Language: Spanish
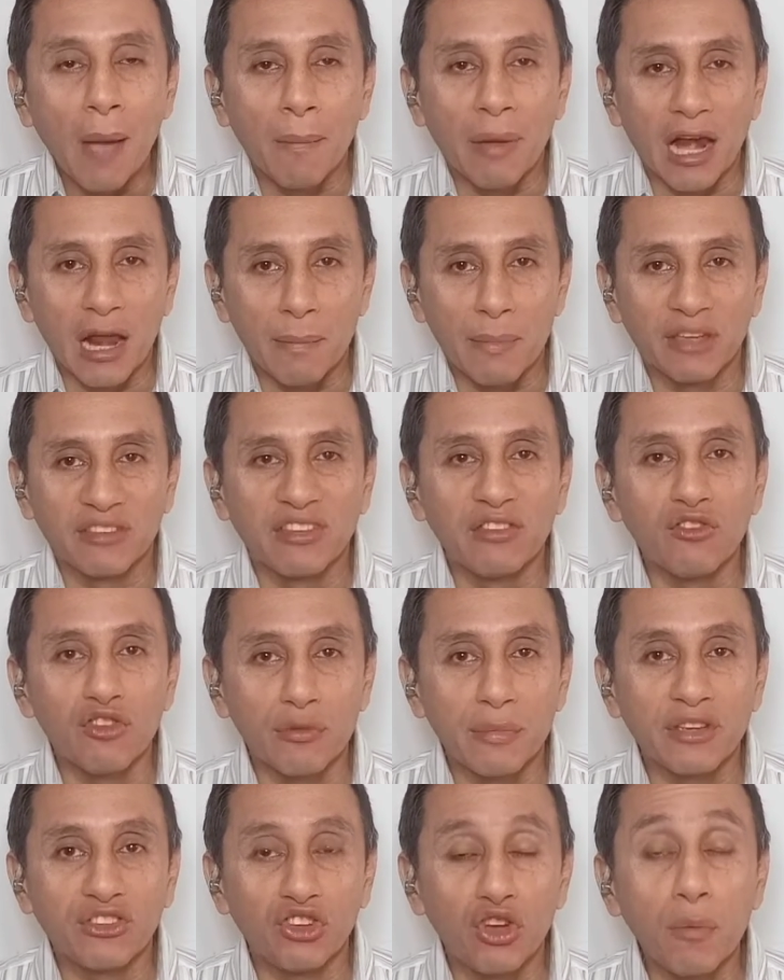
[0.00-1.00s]
Para más
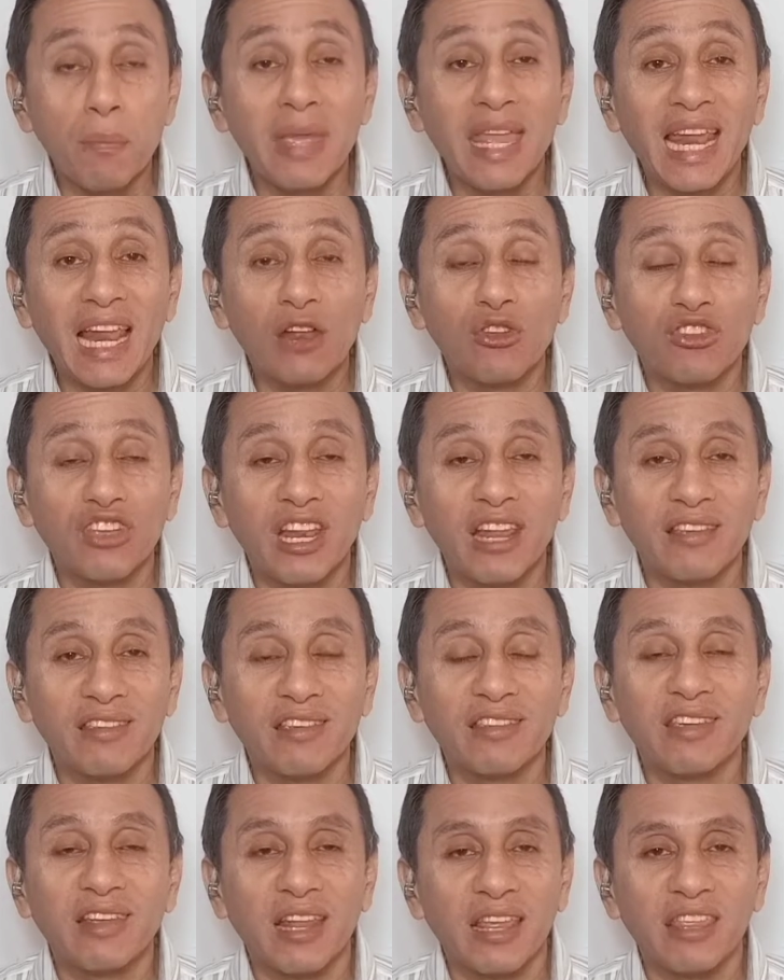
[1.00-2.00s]
información, mira los
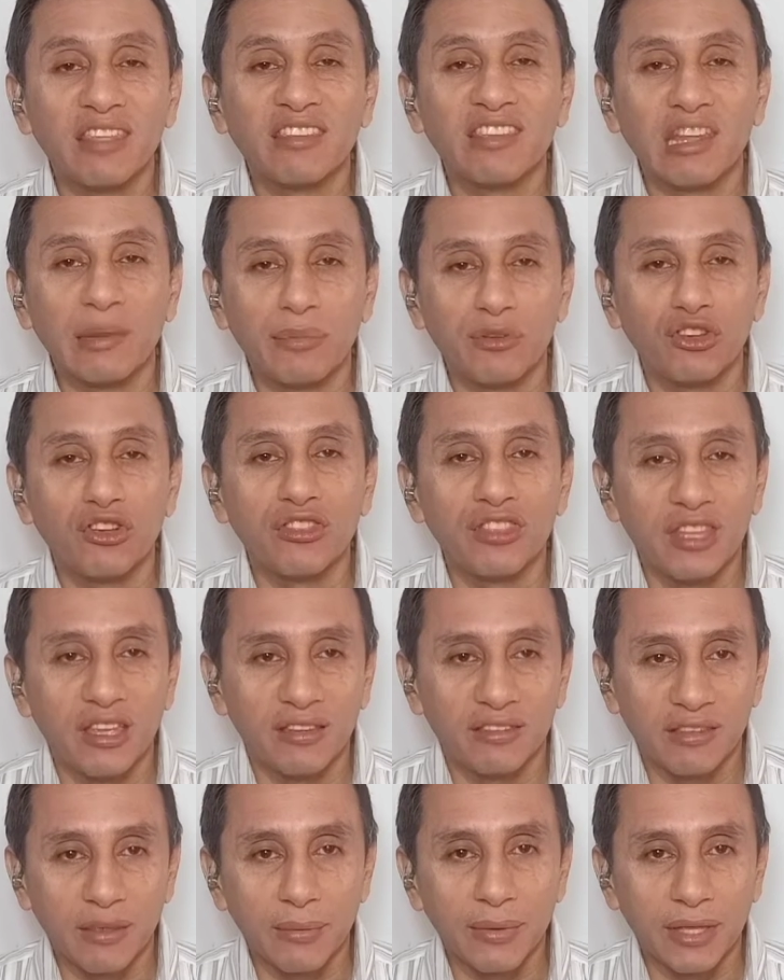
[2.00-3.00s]
enlaces en la descripción de
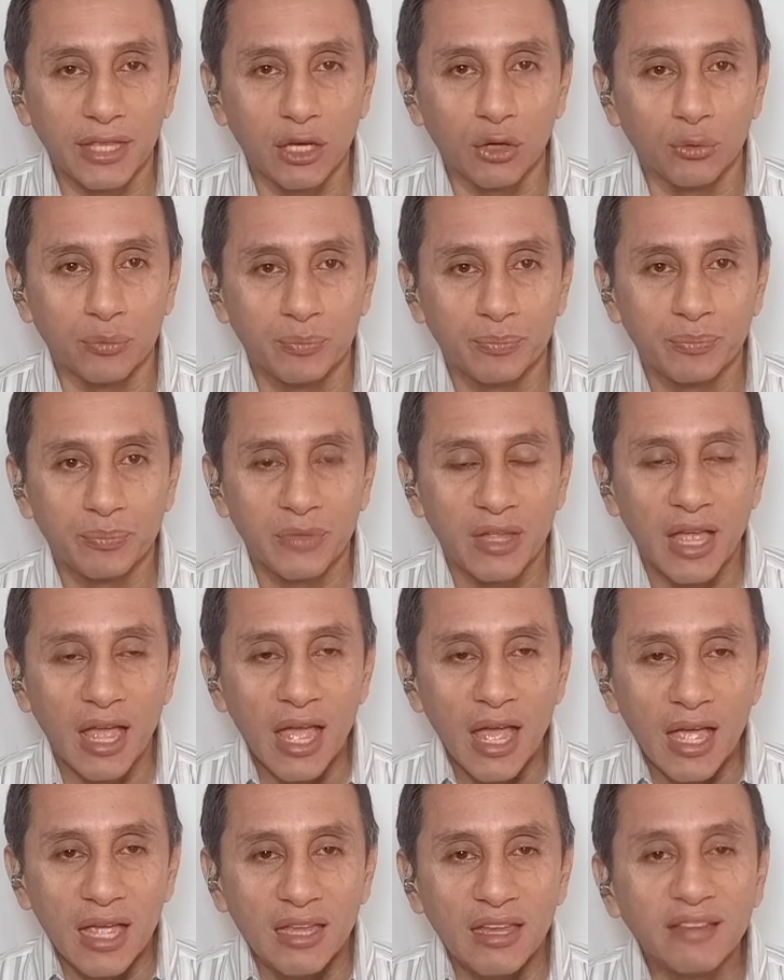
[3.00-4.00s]
este video.
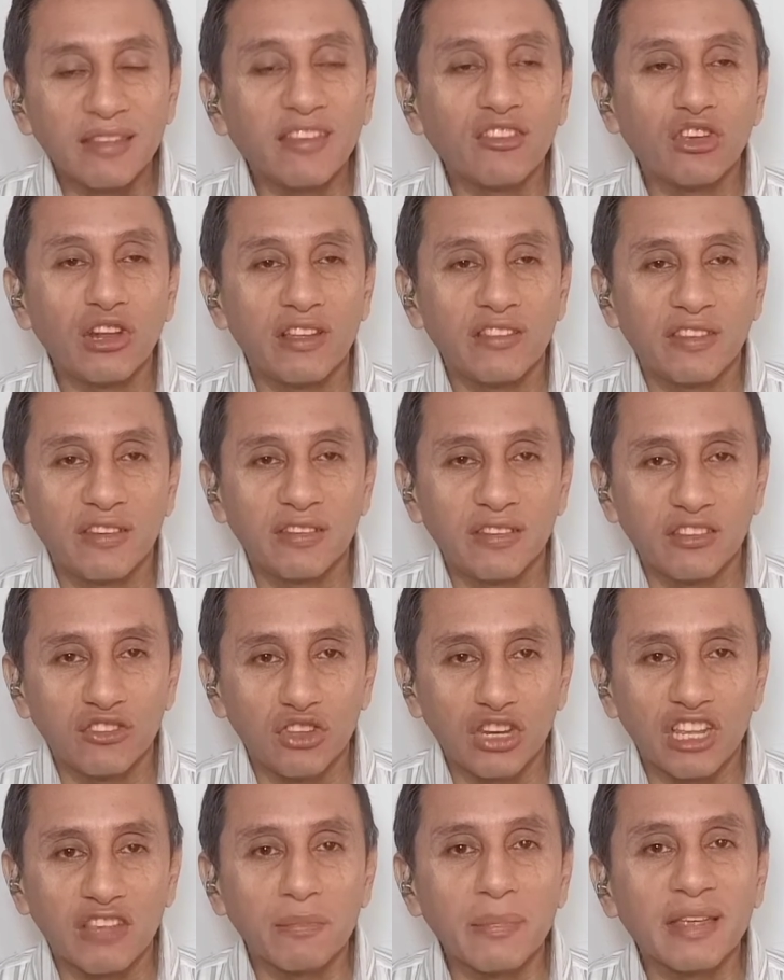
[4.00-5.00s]
Y esas son las tres
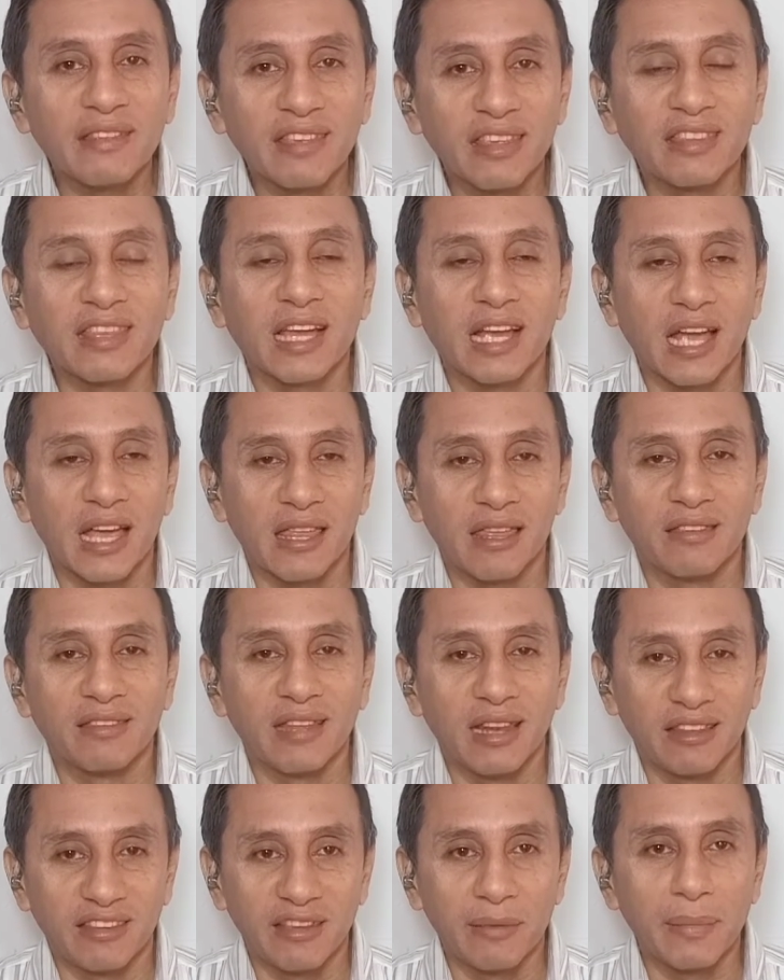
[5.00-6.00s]
historias más destacadas
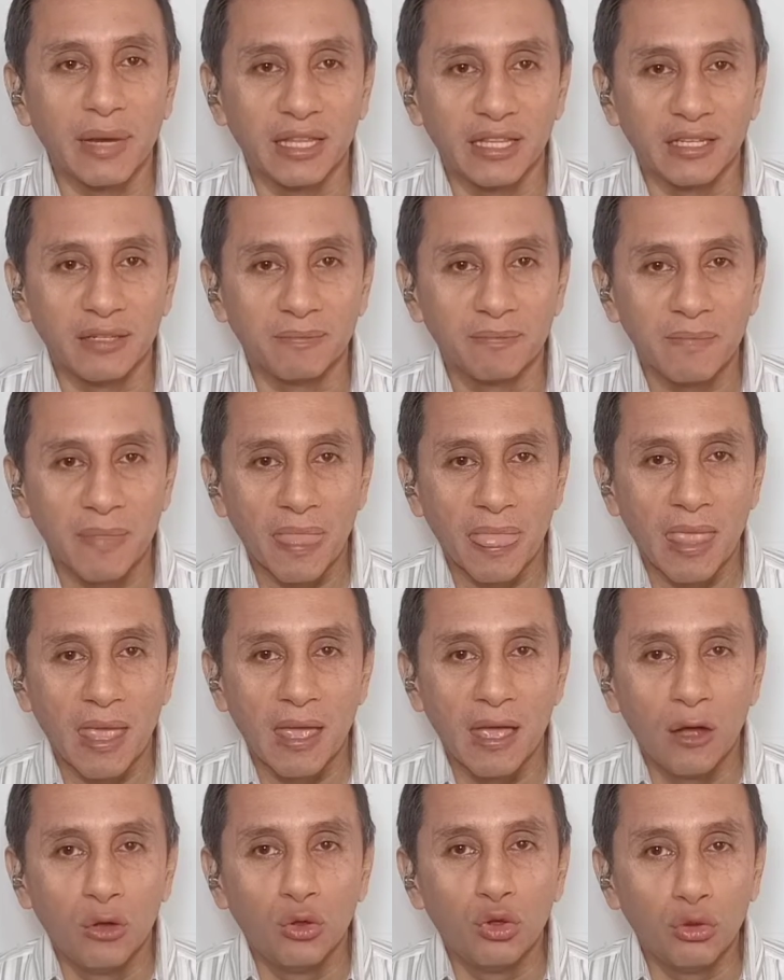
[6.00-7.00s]
de la semana.
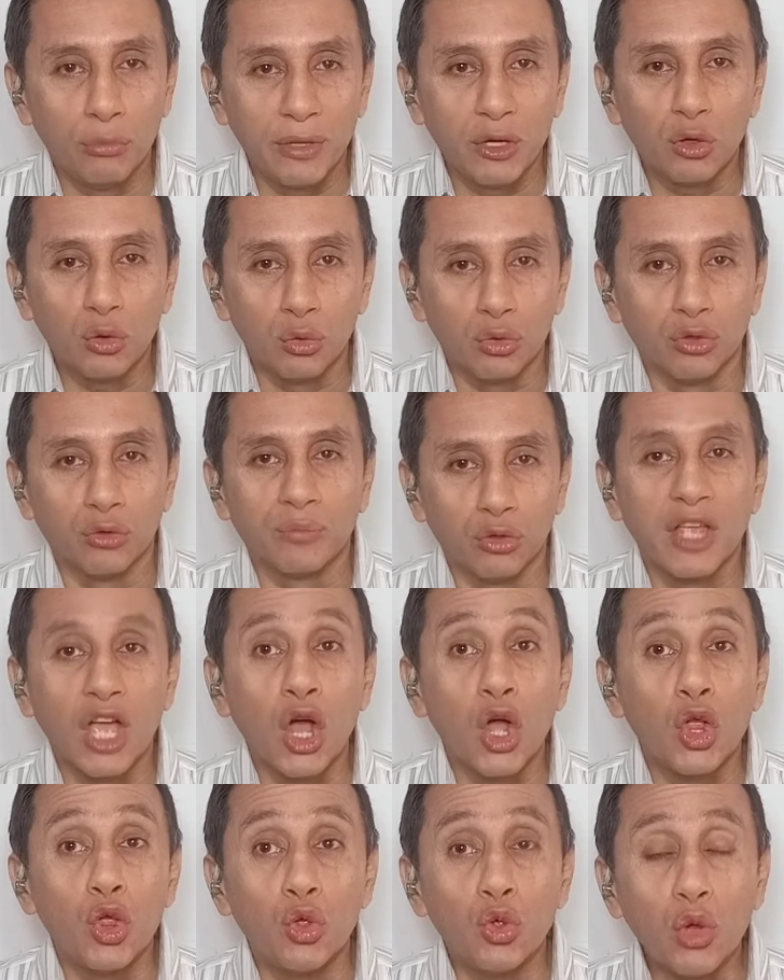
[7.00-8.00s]
Número 1.
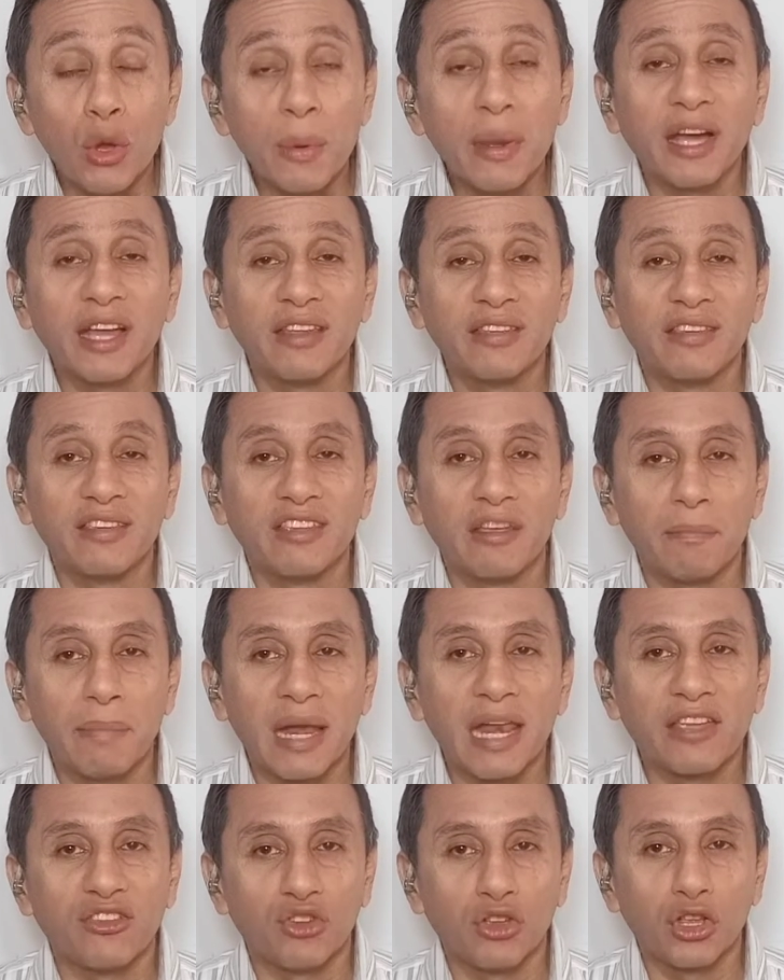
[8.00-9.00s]
Nueva crisis en
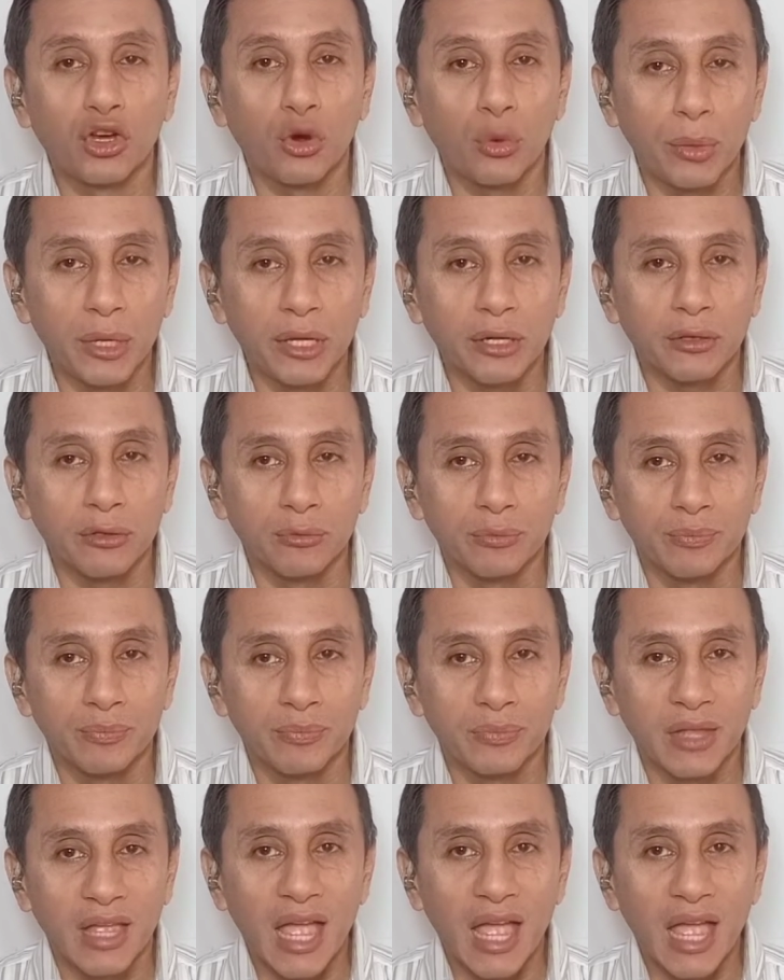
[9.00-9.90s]
Palacio de Gobierno.